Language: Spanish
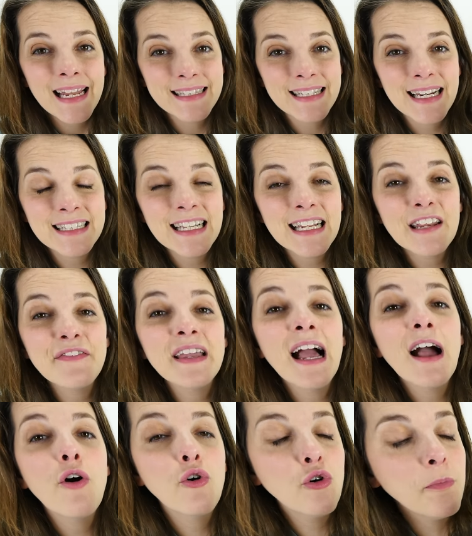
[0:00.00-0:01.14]
La tarjeta
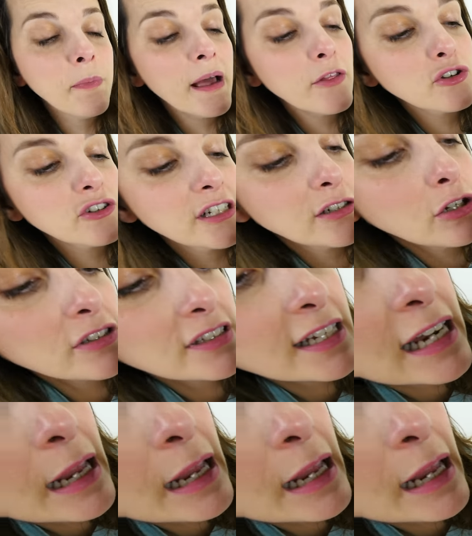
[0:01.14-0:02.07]
gráfica ocupa dos slots en